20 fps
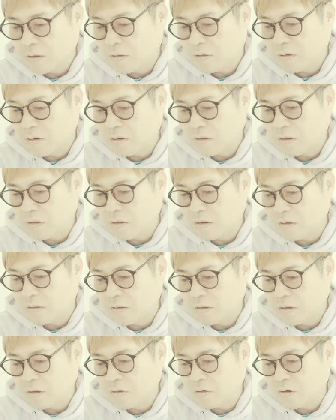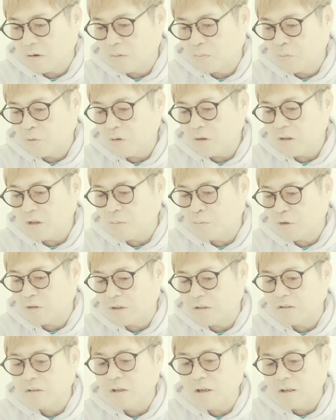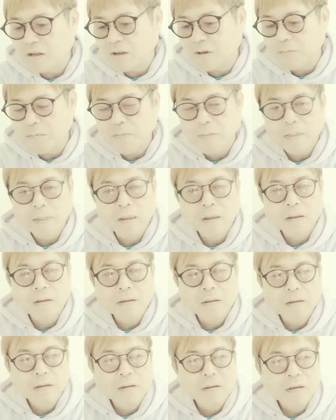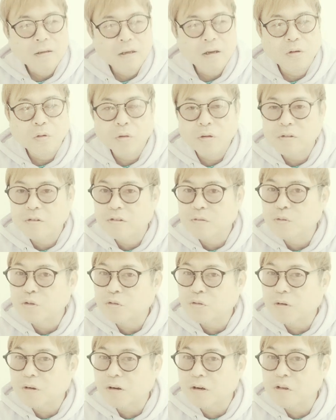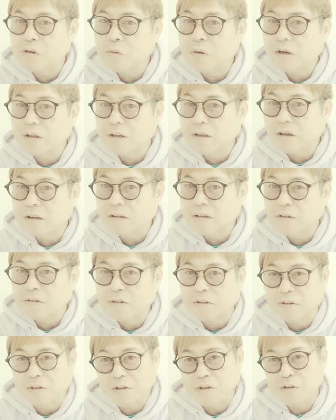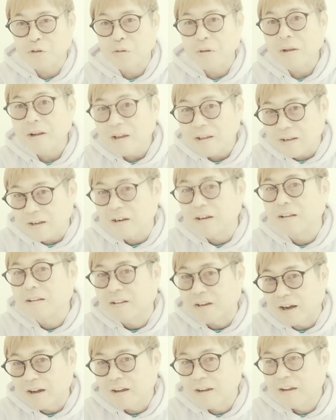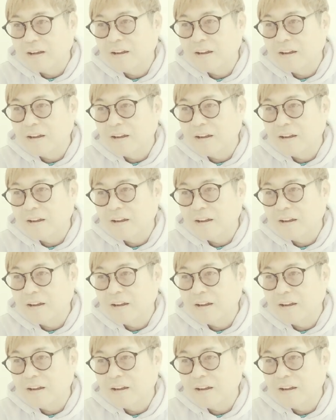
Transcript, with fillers: だから、なんだろうな、モネちゃんもさすがに、いや、これ事務所から言われてやってるんです言えないじゃないですか。